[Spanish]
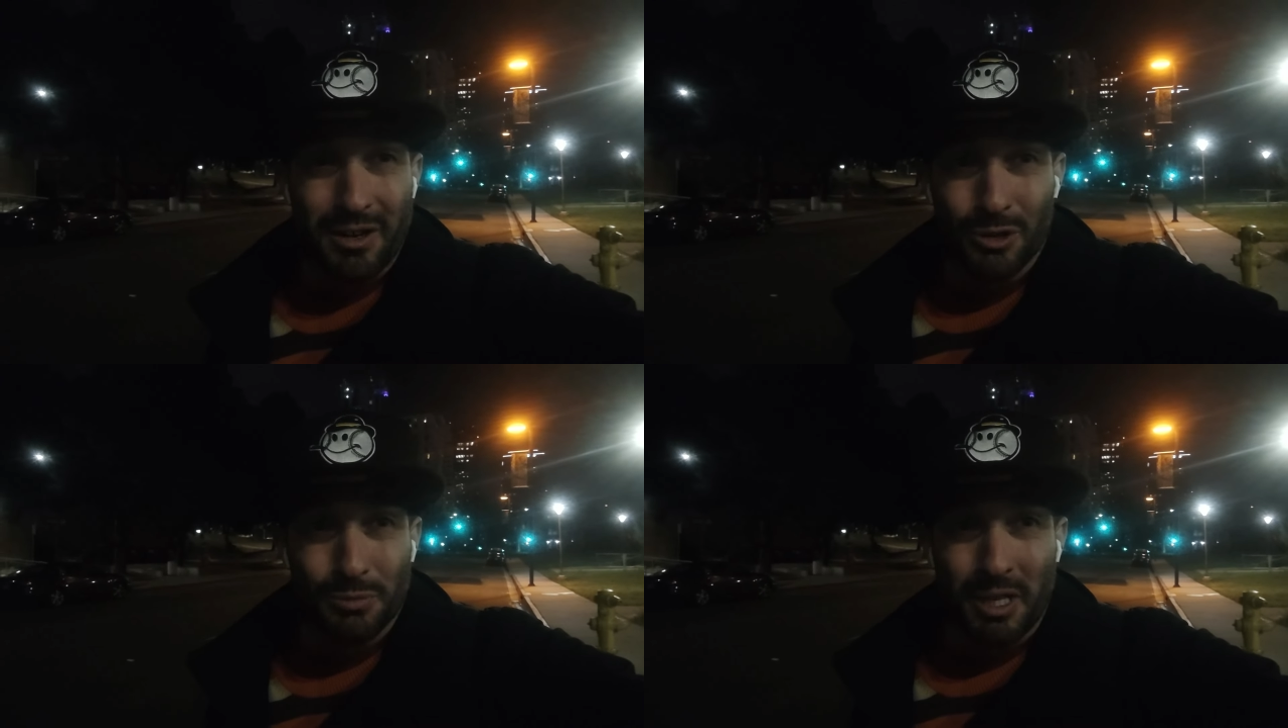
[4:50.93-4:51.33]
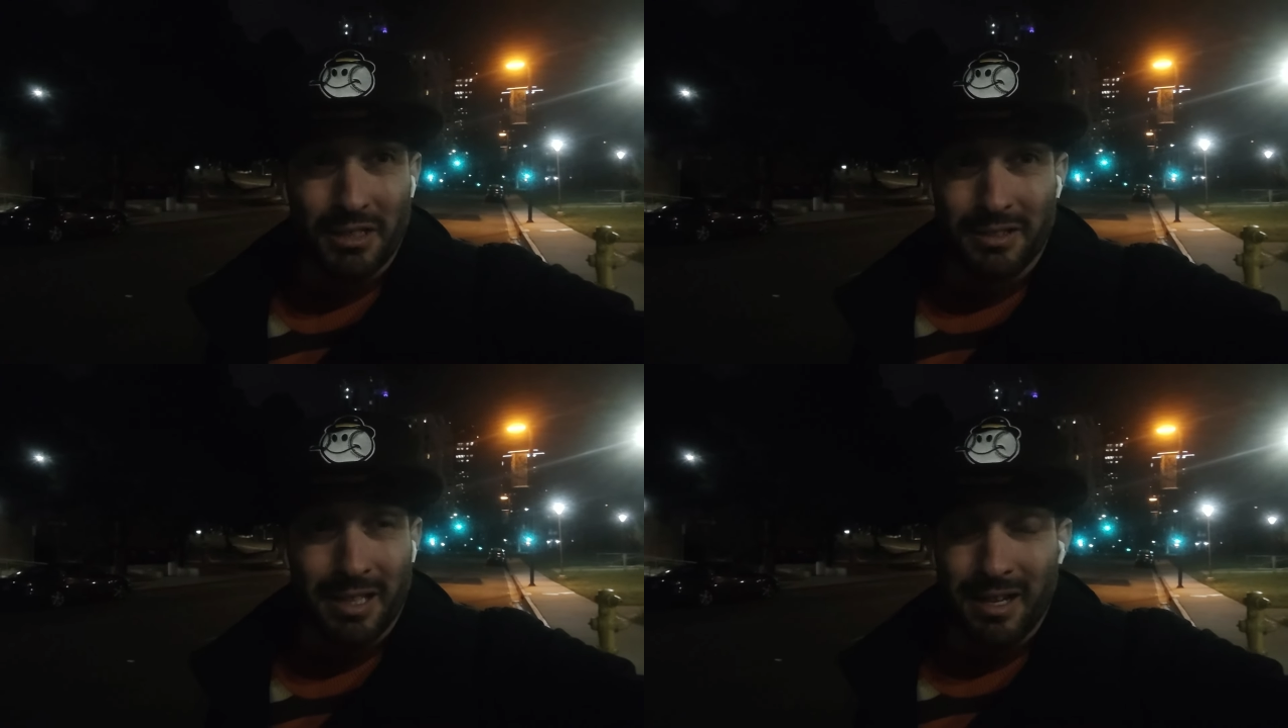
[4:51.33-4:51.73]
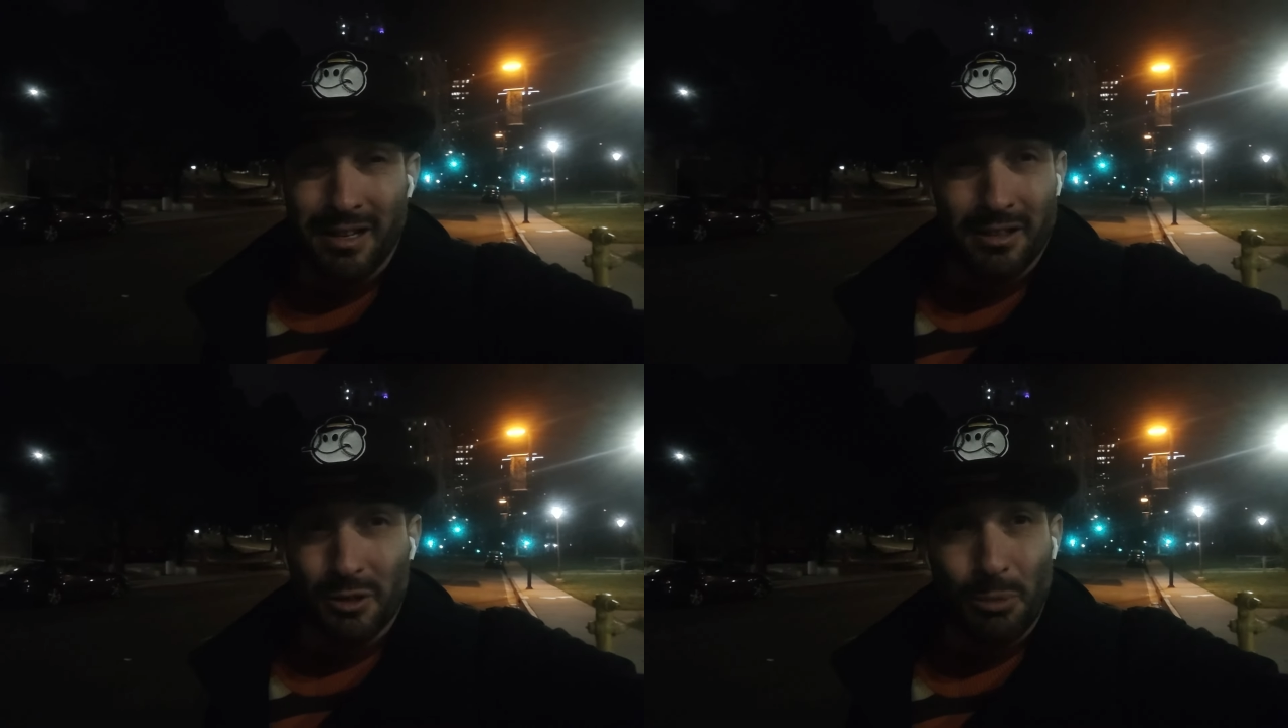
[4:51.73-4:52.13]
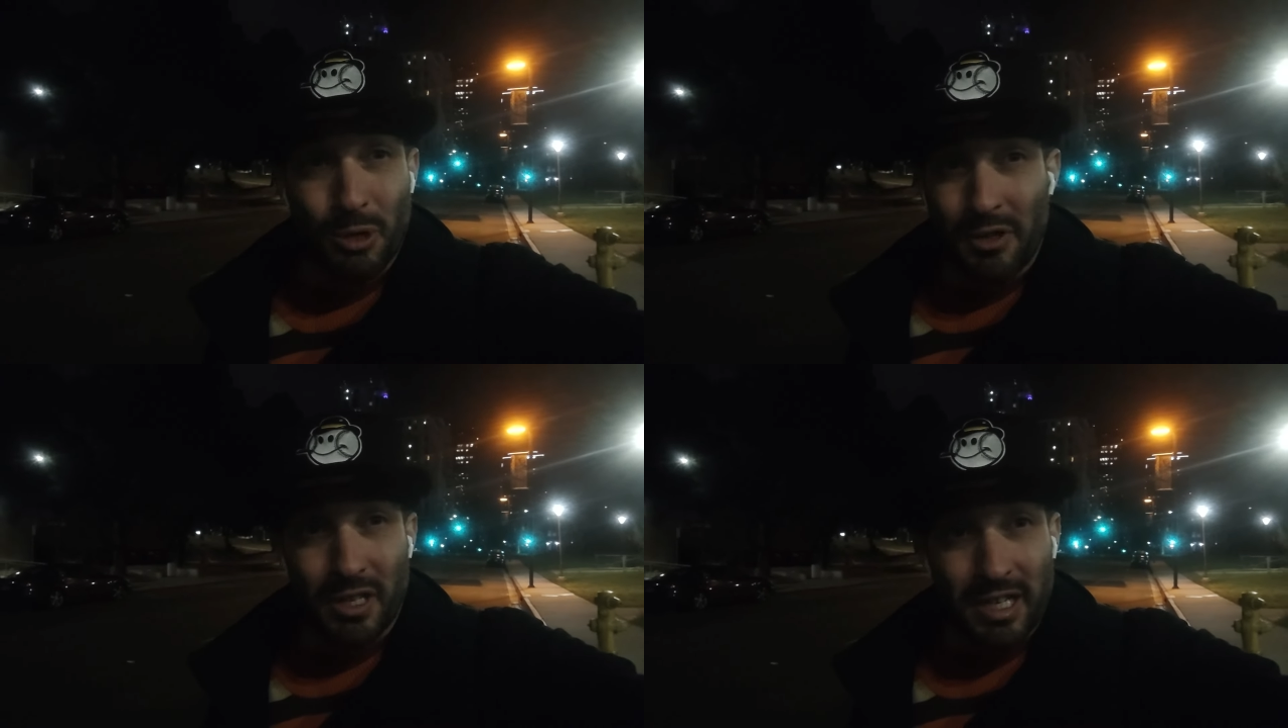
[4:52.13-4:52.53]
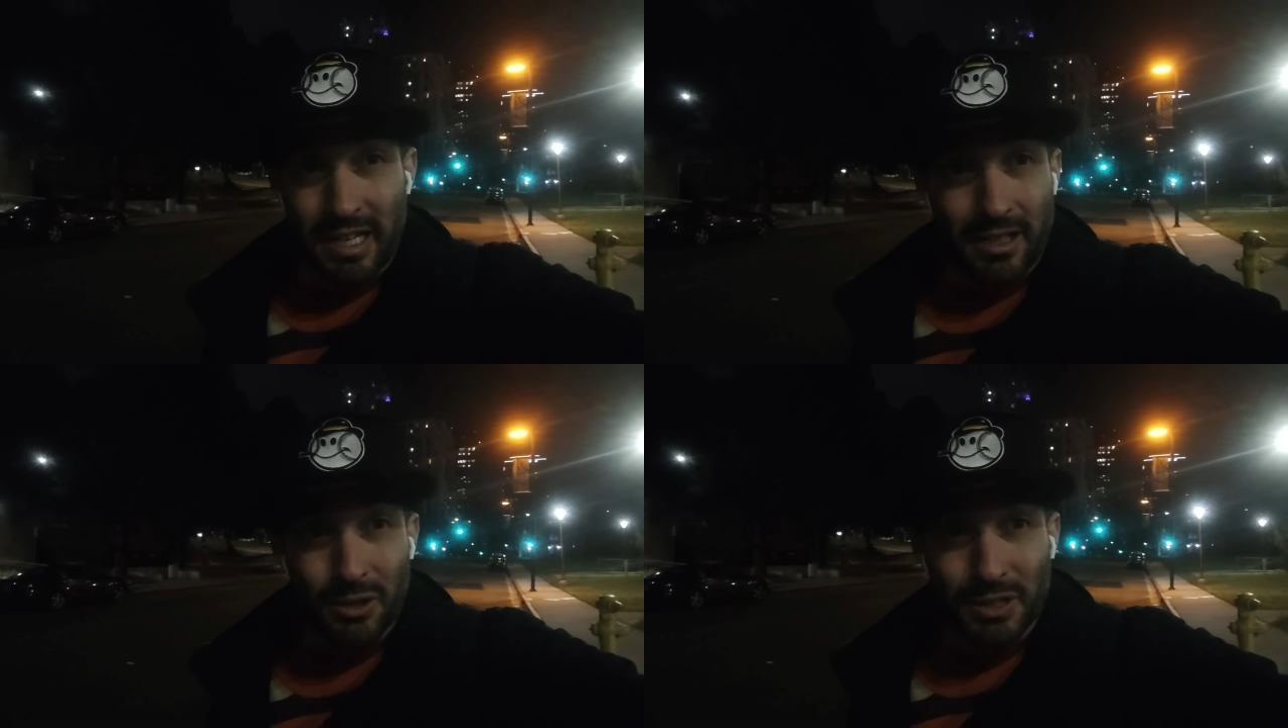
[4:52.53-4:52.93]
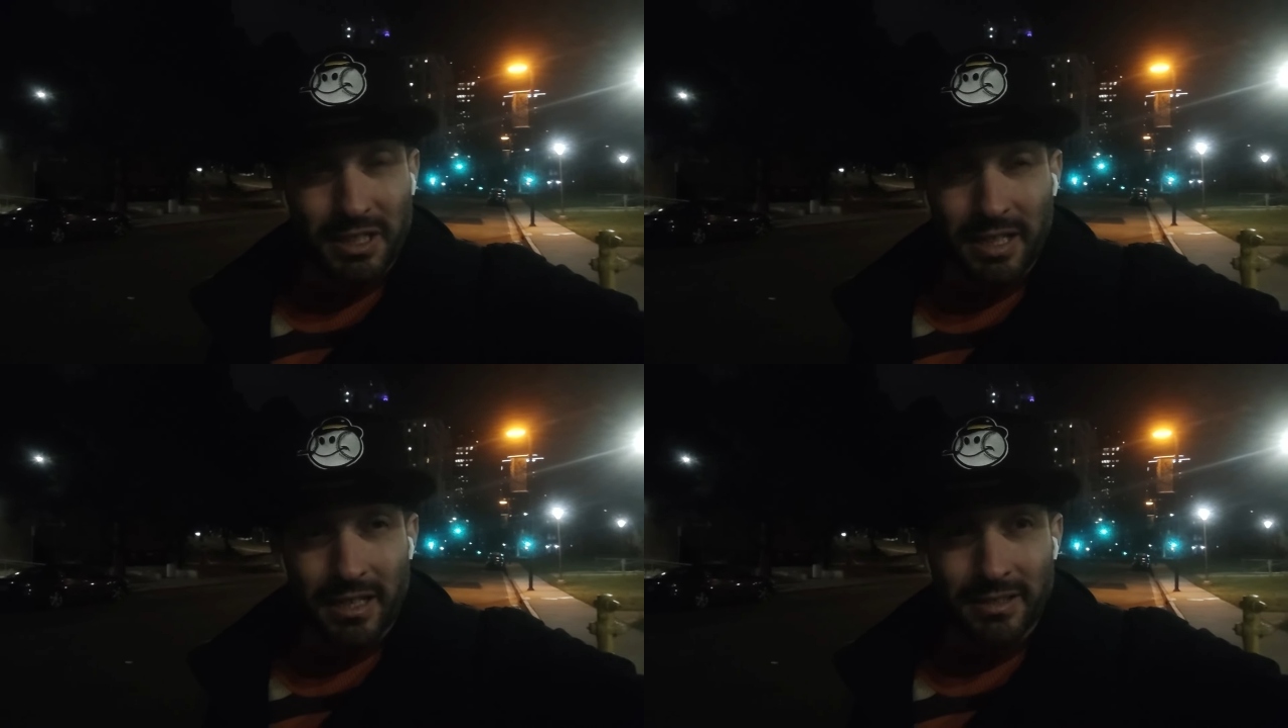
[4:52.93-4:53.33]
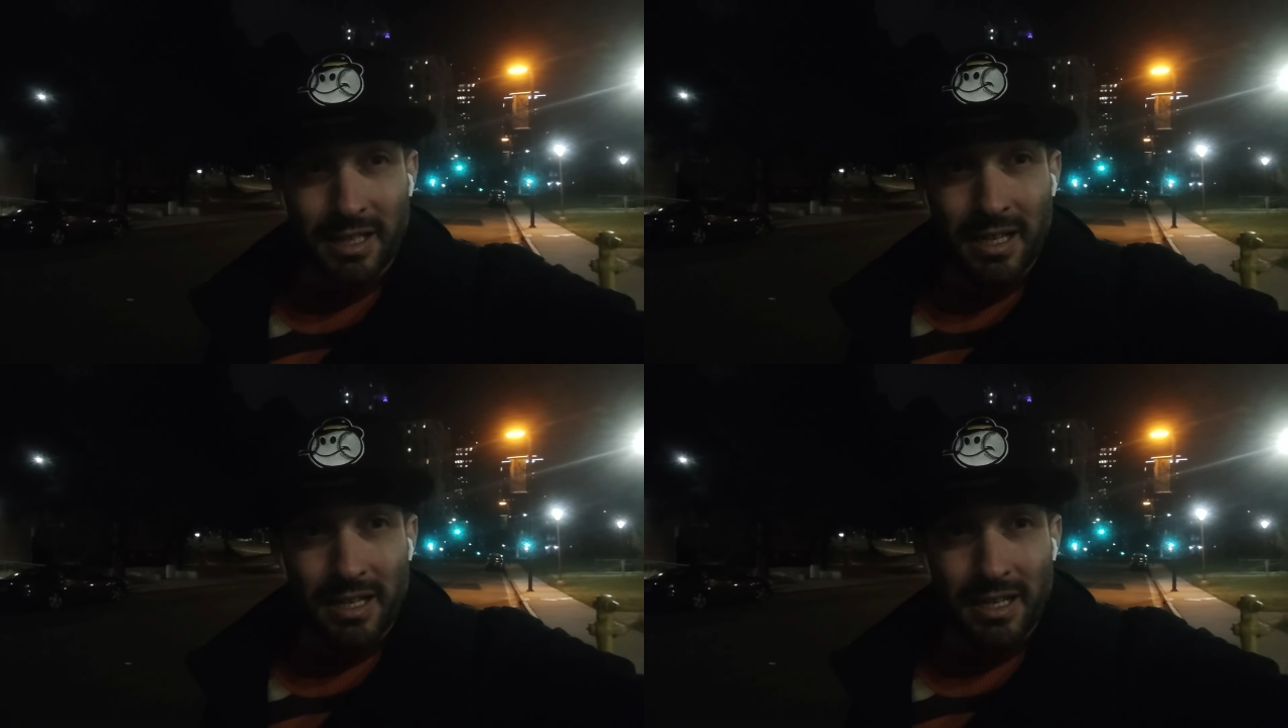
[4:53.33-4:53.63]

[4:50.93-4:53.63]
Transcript: Errol Spence, no pudo hacerle cosquillas.